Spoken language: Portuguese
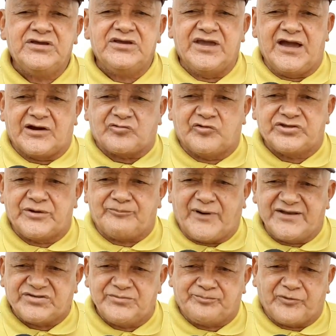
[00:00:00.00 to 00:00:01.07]
é a coisa
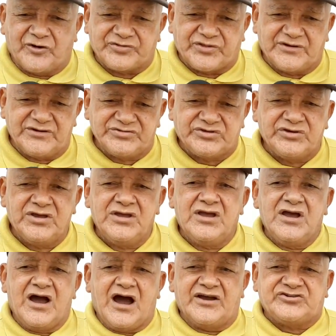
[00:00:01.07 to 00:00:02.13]
mais importante.
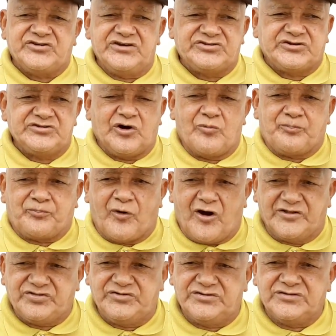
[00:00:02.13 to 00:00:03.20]
A gente não
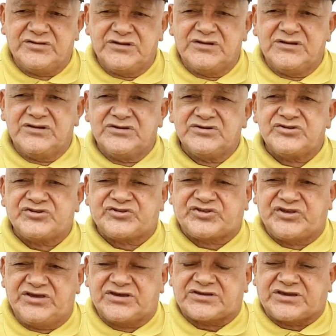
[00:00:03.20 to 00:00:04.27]
pode
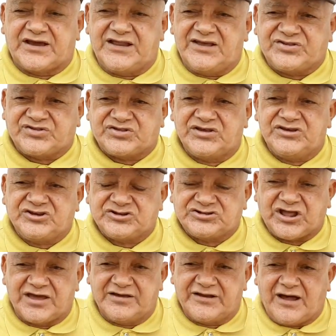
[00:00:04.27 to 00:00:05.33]
se querer se
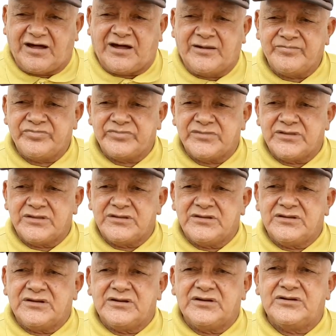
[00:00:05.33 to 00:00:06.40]
esteirar
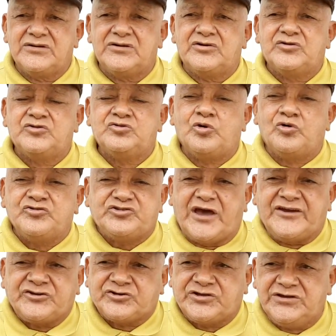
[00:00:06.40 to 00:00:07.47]
num
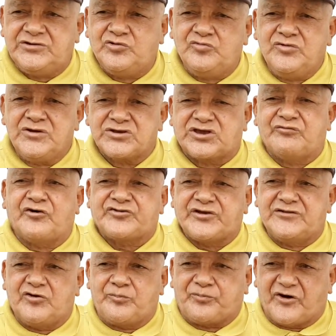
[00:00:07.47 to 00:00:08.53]
destino que você
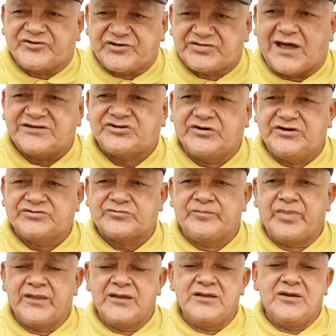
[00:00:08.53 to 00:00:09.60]
não possa dar jeito.
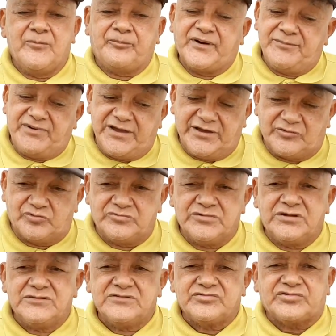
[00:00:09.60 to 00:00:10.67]
Primeiro,
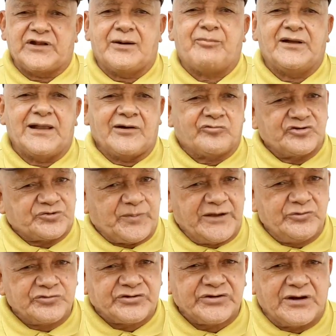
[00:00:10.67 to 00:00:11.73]
trabalhar com os pés
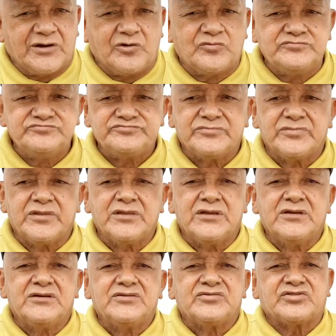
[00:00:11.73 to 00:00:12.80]
no chão,
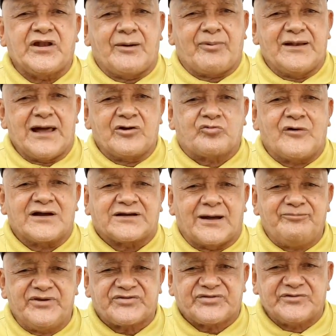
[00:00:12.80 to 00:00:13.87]
trabalhar com a
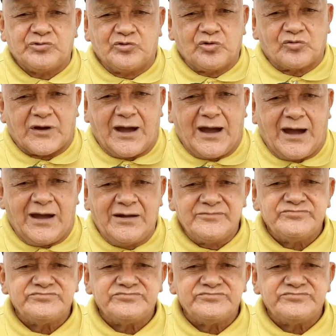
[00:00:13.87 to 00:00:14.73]
cabeça no lugar,